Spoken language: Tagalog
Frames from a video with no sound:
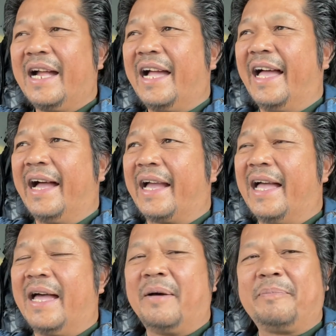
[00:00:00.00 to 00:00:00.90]
ang
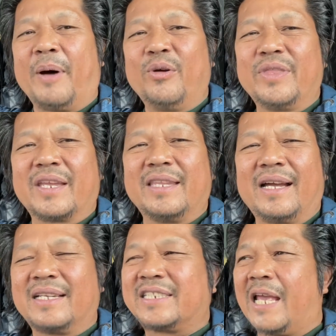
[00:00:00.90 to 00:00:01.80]
uh, founder
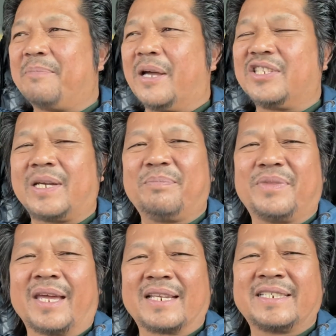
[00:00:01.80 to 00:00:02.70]
ng Saipan
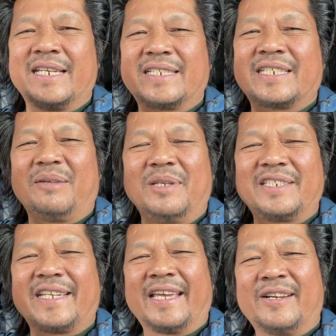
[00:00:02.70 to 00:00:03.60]
Chapter
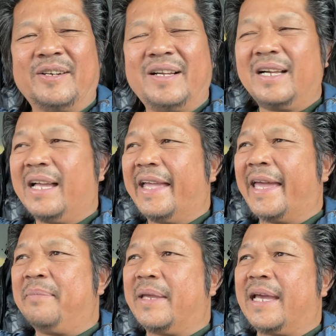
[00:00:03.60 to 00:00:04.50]
670.
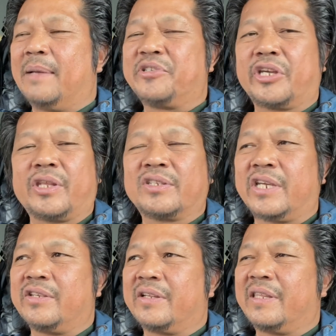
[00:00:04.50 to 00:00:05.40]
Yan, big love shout out sa
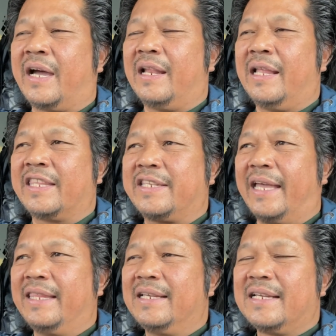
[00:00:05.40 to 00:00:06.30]
inyong lahat dyan.